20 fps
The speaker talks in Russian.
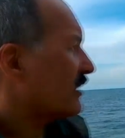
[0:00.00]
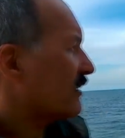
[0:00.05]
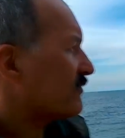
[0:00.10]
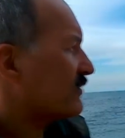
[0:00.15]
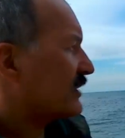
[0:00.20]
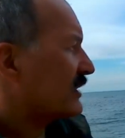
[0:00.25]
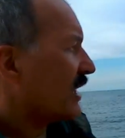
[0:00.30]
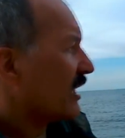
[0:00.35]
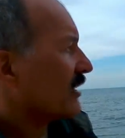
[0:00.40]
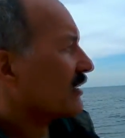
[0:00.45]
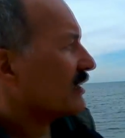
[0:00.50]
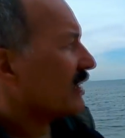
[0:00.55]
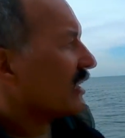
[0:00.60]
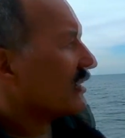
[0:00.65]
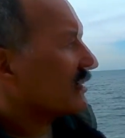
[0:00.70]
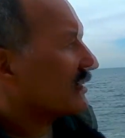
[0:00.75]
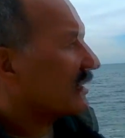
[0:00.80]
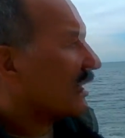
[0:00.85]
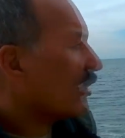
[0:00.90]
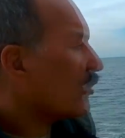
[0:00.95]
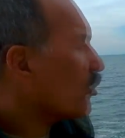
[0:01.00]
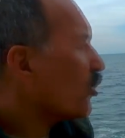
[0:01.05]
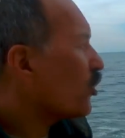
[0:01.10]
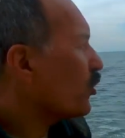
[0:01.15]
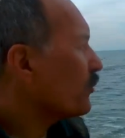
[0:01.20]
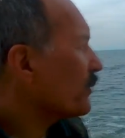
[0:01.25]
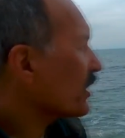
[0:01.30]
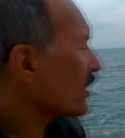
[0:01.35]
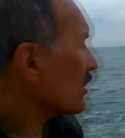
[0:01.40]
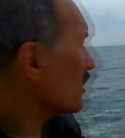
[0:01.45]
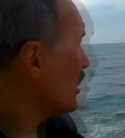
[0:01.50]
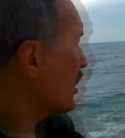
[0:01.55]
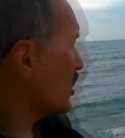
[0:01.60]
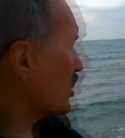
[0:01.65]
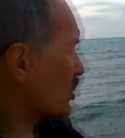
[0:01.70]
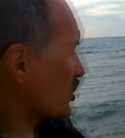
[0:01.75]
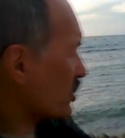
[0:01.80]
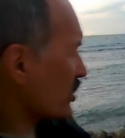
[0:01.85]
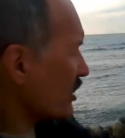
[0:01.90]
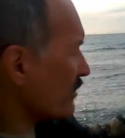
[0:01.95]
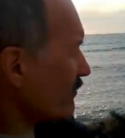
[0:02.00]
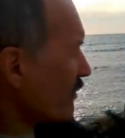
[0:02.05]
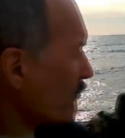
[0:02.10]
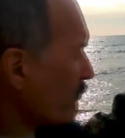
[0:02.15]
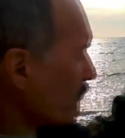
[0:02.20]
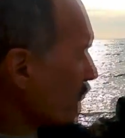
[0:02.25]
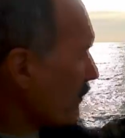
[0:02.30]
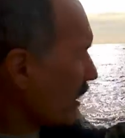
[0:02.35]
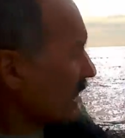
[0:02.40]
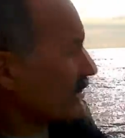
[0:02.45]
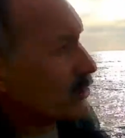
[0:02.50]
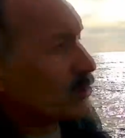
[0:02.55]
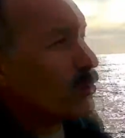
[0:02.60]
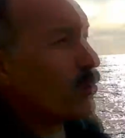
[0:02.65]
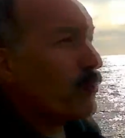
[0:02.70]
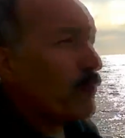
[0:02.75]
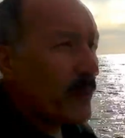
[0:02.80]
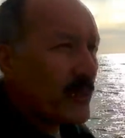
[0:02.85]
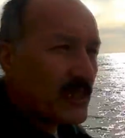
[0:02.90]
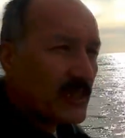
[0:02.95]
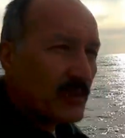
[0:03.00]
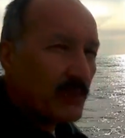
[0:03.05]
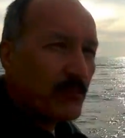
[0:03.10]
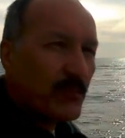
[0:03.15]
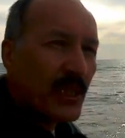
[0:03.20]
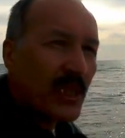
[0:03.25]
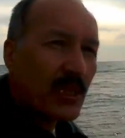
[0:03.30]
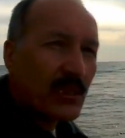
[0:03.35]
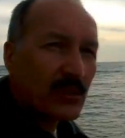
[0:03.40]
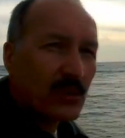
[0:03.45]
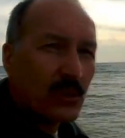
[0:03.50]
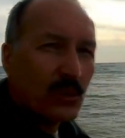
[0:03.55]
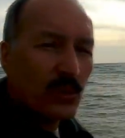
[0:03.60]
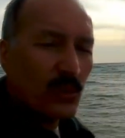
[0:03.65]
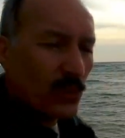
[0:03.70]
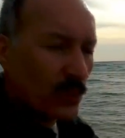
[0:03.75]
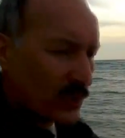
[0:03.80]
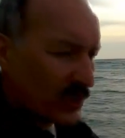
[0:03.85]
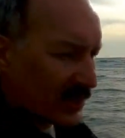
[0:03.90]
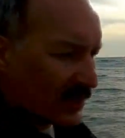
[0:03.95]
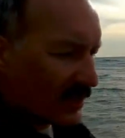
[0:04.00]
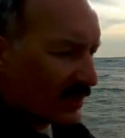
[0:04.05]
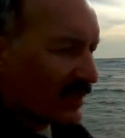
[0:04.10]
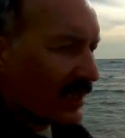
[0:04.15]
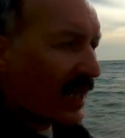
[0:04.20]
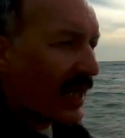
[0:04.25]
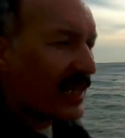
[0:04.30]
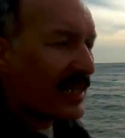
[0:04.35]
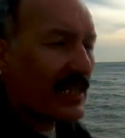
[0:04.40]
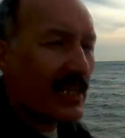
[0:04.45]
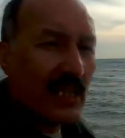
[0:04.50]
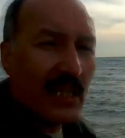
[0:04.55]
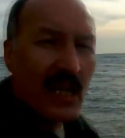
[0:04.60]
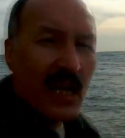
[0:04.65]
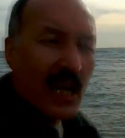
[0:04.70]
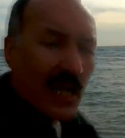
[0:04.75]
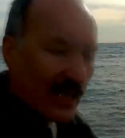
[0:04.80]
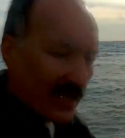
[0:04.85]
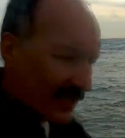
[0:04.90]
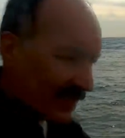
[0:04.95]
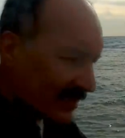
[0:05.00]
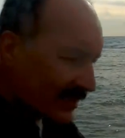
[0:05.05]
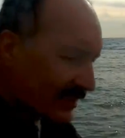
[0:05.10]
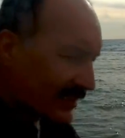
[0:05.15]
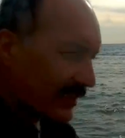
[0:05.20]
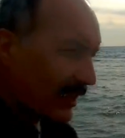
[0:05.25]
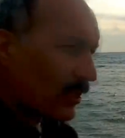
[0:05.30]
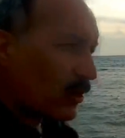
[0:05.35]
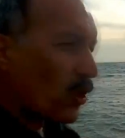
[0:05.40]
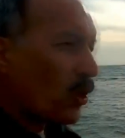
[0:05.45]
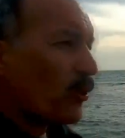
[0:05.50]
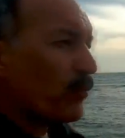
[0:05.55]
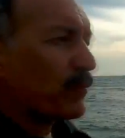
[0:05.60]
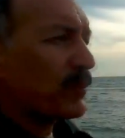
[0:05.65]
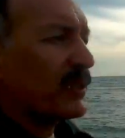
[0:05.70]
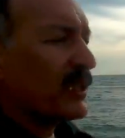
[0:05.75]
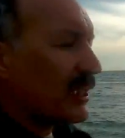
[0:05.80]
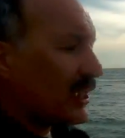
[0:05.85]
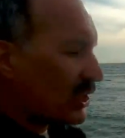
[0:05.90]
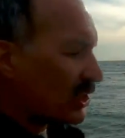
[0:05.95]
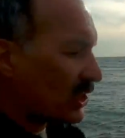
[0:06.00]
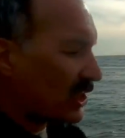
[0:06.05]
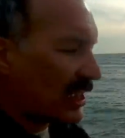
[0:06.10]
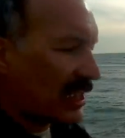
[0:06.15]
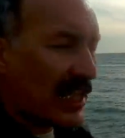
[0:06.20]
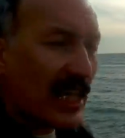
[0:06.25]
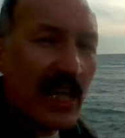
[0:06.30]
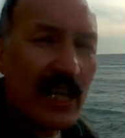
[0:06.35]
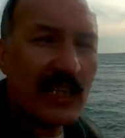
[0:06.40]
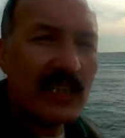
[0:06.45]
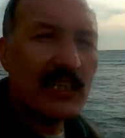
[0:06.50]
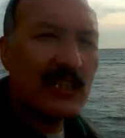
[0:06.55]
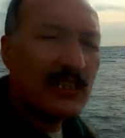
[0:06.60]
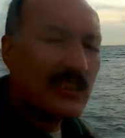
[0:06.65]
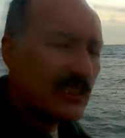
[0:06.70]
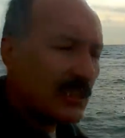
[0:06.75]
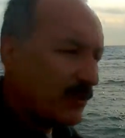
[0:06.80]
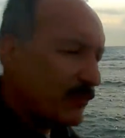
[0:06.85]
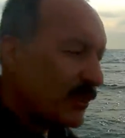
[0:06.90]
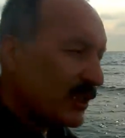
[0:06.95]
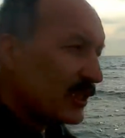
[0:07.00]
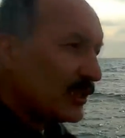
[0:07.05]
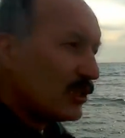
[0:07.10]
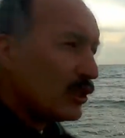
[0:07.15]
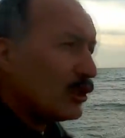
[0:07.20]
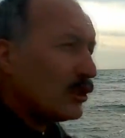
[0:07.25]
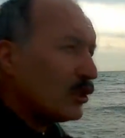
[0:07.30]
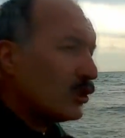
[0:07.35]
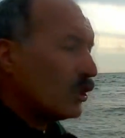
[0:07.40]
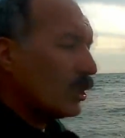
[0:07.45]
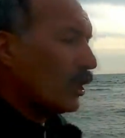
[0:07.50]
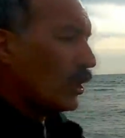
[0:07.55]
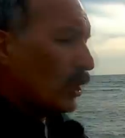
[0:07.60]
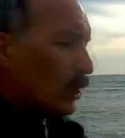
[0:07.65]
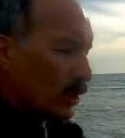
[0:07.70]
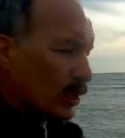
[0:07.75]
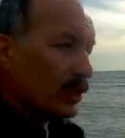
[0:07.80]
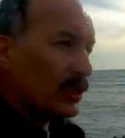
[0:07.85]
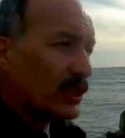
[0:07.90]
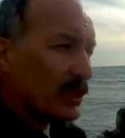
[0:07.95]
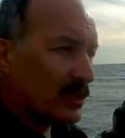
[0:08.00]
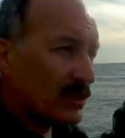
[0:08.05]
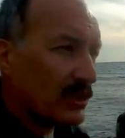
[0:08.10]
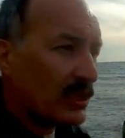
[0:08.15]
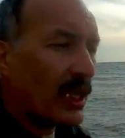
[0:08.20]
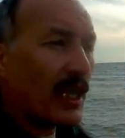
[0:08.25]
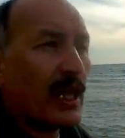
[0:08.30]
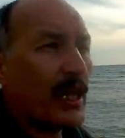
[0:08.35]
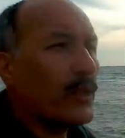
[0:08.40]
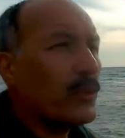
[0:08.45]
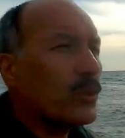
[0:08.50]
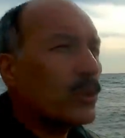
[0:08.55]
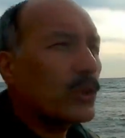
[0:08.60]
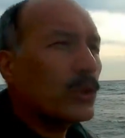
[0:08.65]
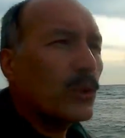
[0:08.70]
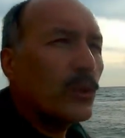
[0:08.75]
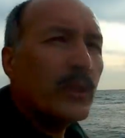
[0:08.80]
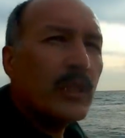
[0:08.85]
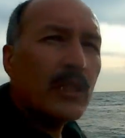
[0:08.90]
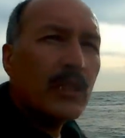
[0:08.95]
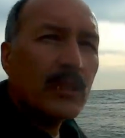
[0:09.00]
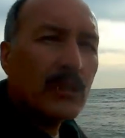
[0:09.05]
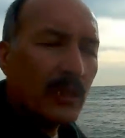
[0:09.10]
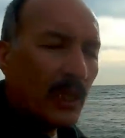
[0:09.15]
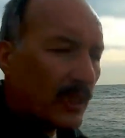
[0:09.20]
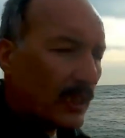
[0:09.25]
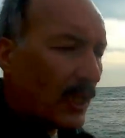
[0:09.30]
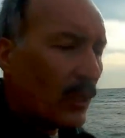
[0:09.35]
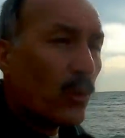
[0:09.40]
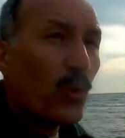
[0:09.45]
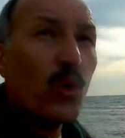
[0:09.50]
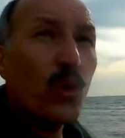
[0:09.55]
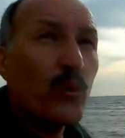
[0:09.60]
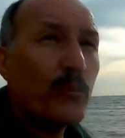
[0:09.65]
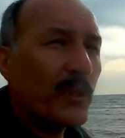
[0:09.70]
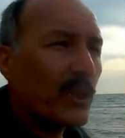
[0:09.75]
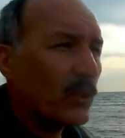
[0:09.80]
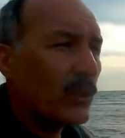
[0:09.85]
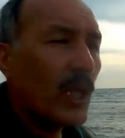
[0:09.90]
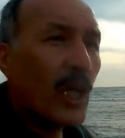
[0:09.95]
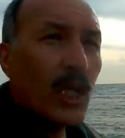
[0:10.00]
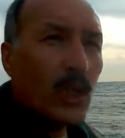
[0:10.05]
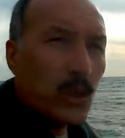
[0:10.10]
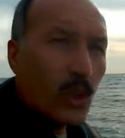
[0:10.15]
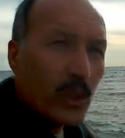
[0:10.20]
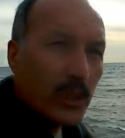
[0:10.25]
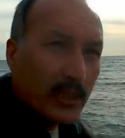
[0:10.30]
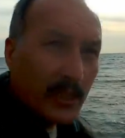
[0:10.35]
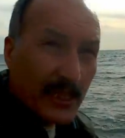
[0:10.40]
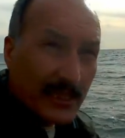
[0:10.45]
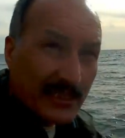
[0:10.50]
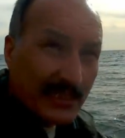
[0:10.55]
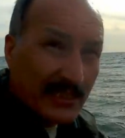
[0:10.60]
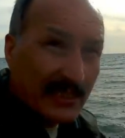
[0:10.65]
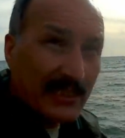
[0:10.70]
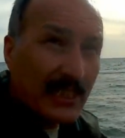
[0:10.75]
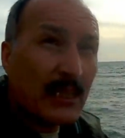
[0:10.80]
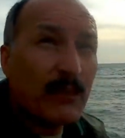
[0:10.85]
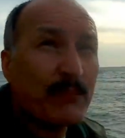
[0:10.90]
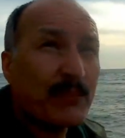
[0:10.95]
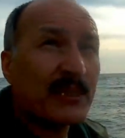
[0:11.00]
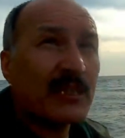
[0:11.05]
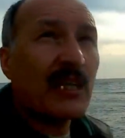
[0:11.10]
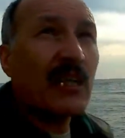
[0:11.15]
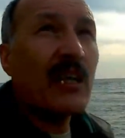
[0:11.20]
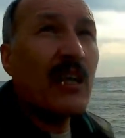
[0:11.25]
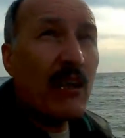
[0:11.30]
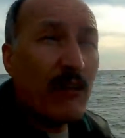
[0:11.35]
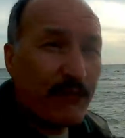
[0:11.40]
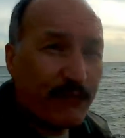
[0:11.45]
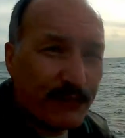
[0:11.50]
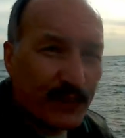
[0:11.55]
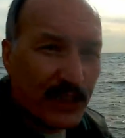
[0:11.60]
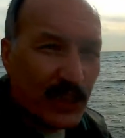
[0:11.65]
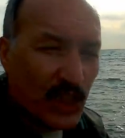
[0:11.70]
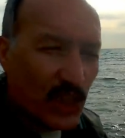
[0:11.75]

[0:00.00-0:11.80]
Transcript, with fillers: когда взял я да умер, живо маску посмертную сняли расторопные члены семьи. И не знаю, кто их надоумил, только с гипса